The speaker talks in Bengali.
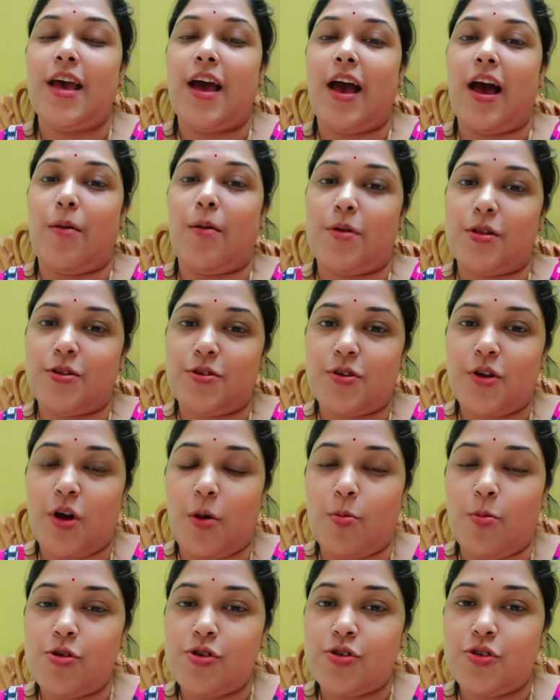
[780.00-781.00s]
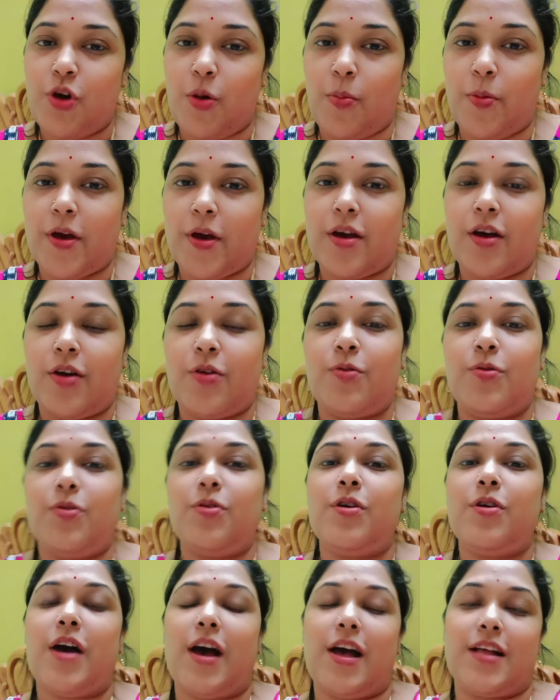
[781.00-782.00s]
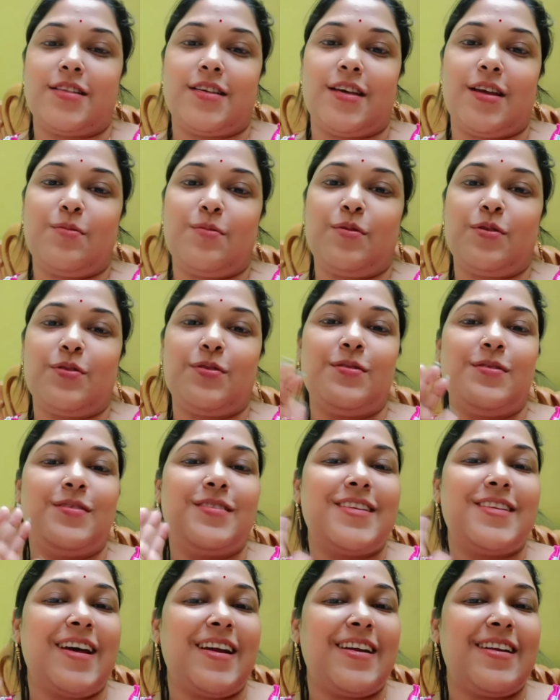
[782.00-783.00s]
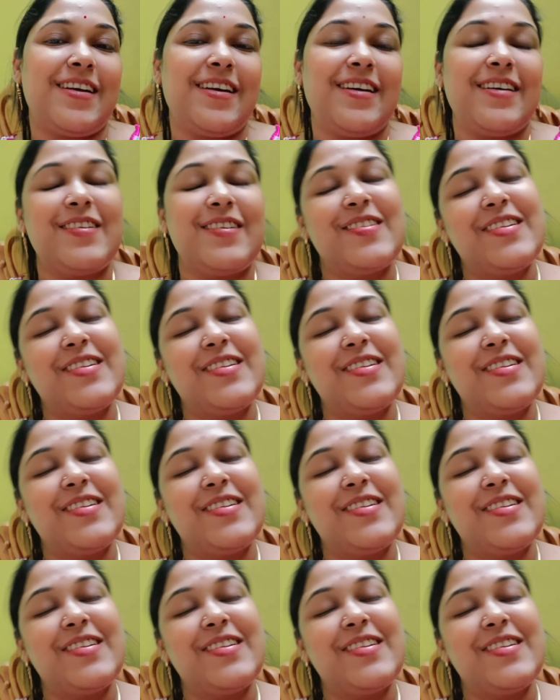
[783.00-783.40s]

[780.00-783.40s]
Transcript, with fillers: আমার জন্য অবশ্যই অপেক্ষা করো আজকের মতো টাটা গুড